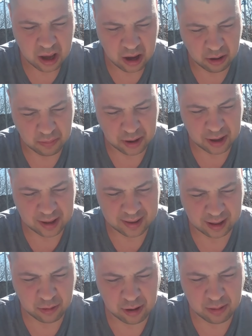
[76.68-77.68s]
Oboje z
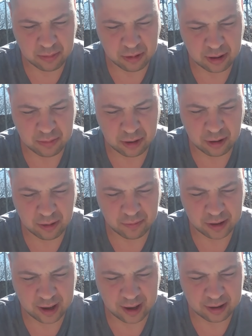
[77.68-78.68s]
tatusiem musimy jutro
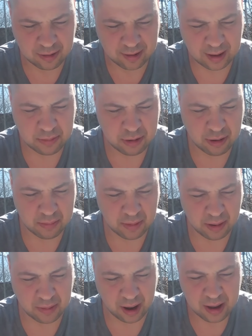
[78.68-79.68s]
wyjechać, oznajmiła
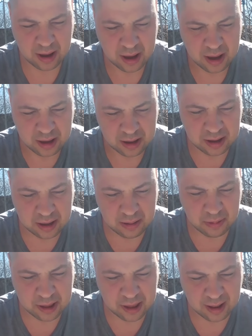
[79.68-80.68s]
mama. I nie
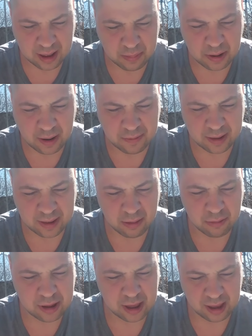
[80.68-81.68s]
będzie nas prawie
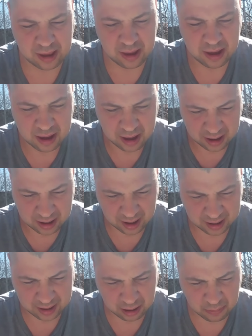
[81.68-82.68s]
cały dzień.
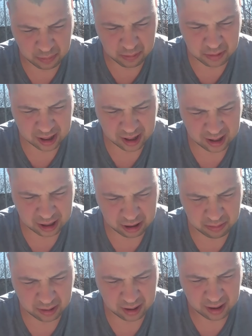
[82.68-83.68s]
Dlatego
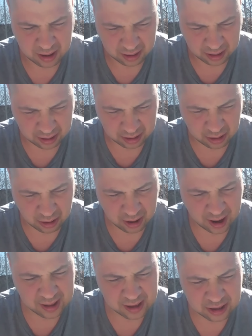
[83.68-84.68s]
pomyśleliśmy,
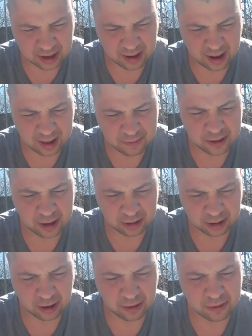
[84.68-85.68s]
kochanie, że raz
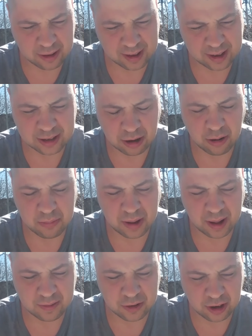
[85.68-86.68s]
wyjątkowo zjesz
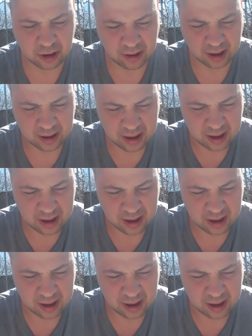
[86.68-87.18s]
obiad w szkole.